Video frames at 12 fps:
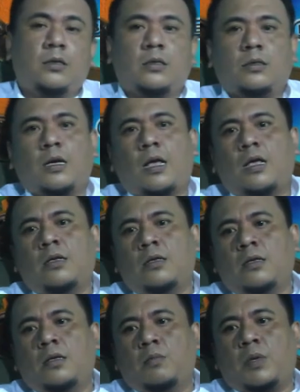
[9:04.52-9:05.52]
Jadi setelah
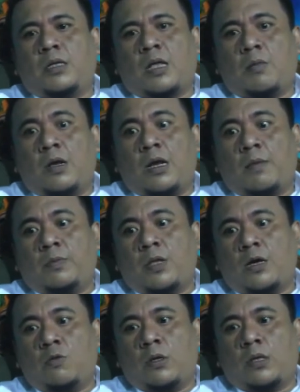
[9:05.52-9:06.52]
Pertama
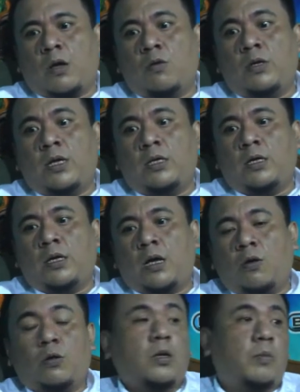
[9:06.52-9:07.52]
daftar 2 tahun dia jadi
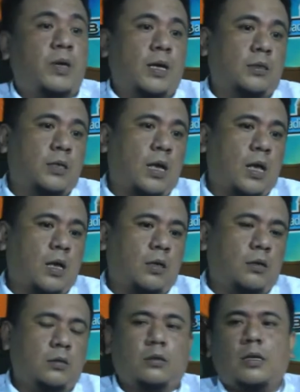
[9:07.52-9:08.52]
anggota biasa.
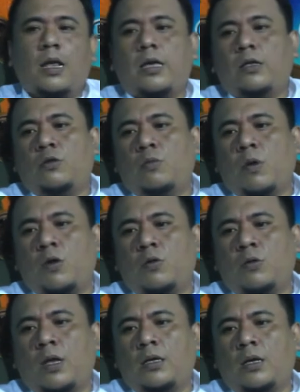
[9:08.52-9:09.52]
Setelah itu
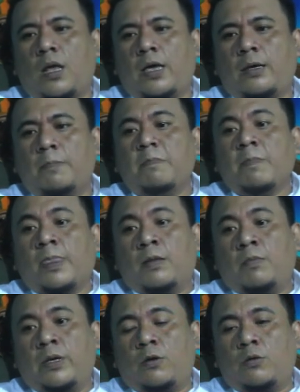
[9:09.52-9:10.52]
baru lagi naik
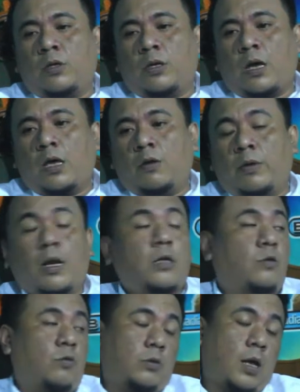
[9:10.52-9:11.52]
mengikuti KLW
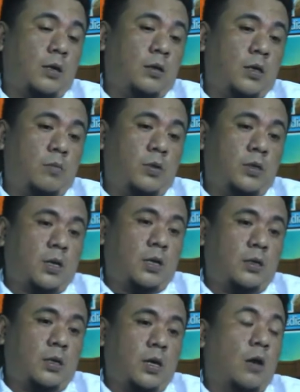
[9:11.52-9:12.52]
lanjutan dia
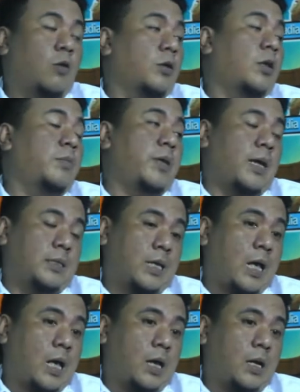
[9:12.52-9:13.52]
bisa jadi anggota
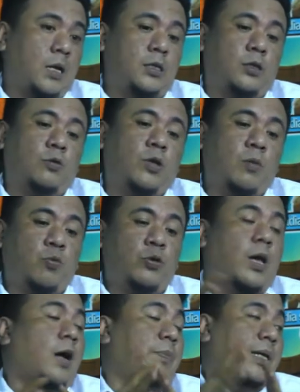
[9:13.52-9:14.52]
biasa. Nah, disitu dia
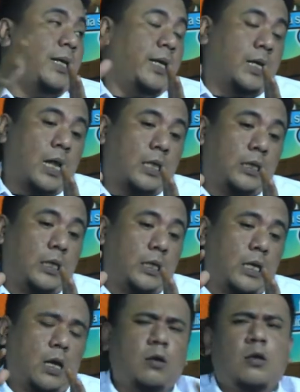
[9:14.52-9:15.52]
punya hak pilih
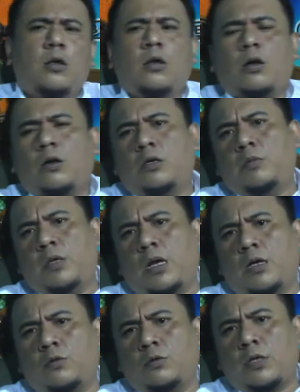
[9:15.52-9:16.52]
nantinya. Kalau
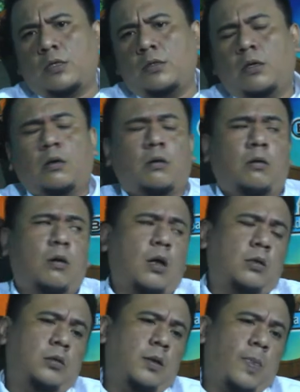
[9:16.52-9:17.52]
dibilang susah sih
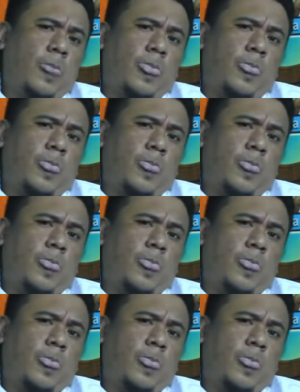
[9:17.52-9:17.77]
enggak sih.